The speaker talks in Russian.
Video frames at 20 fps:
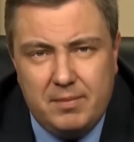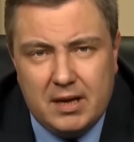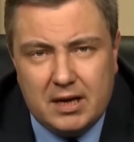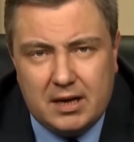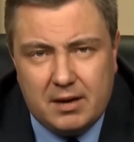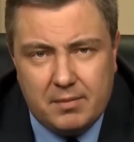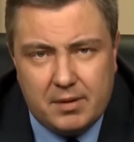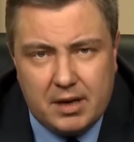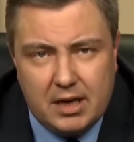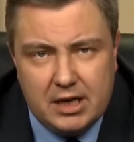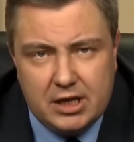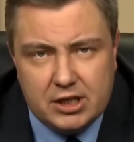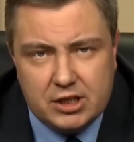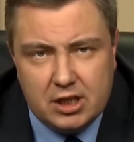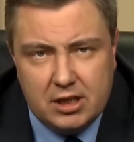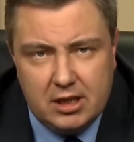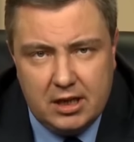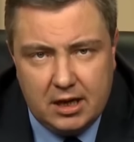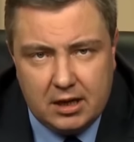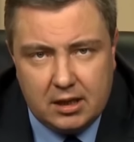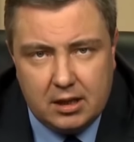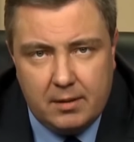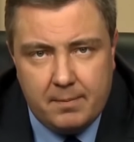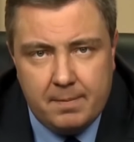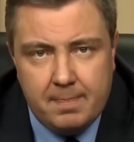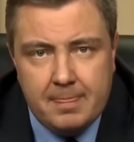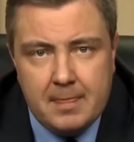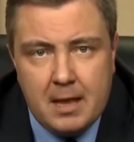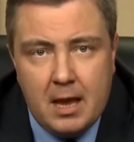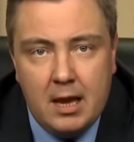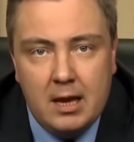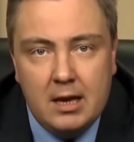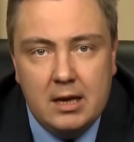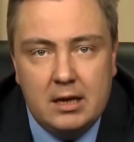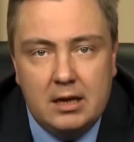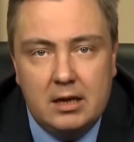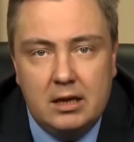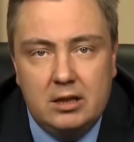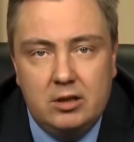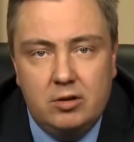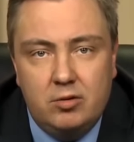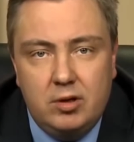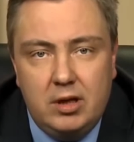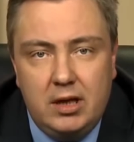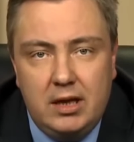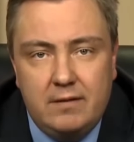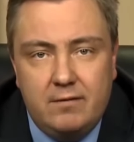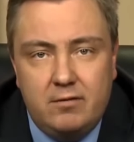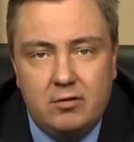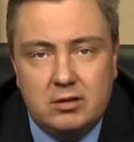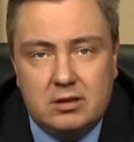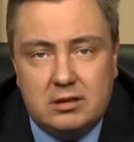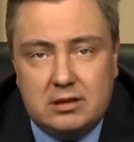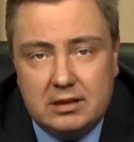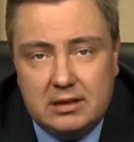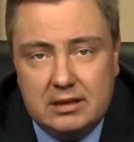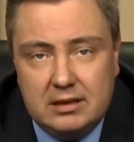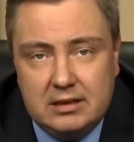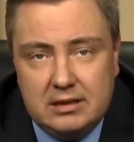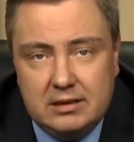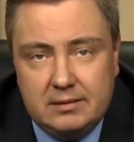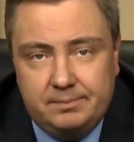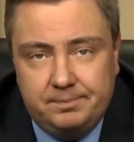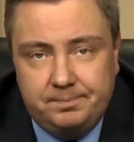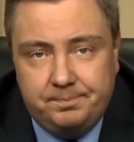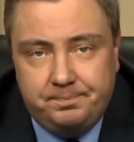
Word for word: меркам, конечно, нагло. Ну и вот э,